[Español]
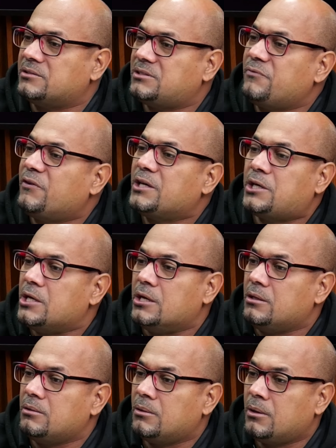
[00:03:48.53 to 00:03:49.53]
Stephen
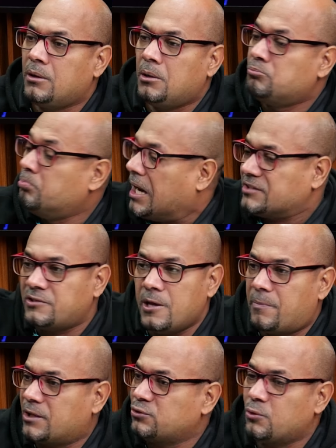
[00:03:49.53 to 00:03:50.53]
King va
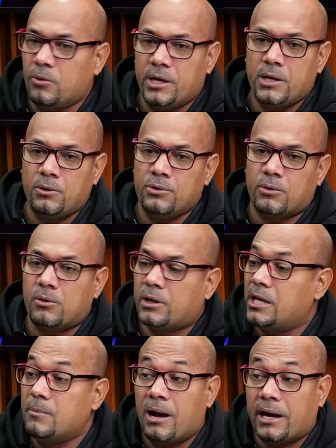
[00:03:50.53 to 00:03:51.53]
siempre a su juego. Yo creo que
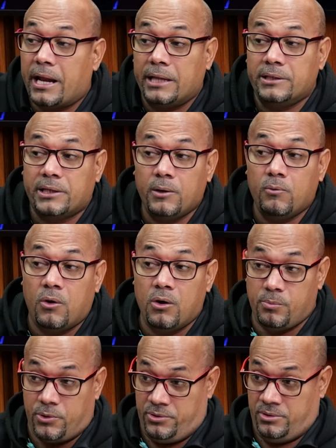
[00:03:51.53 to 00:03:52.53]
él es más grande que
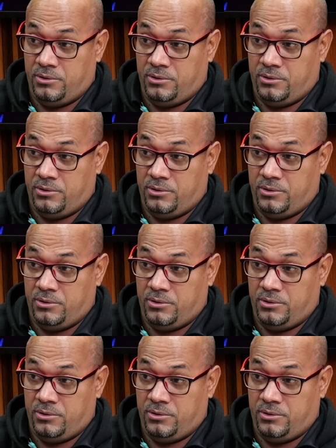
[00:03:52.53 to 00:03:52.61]
Wahlberg.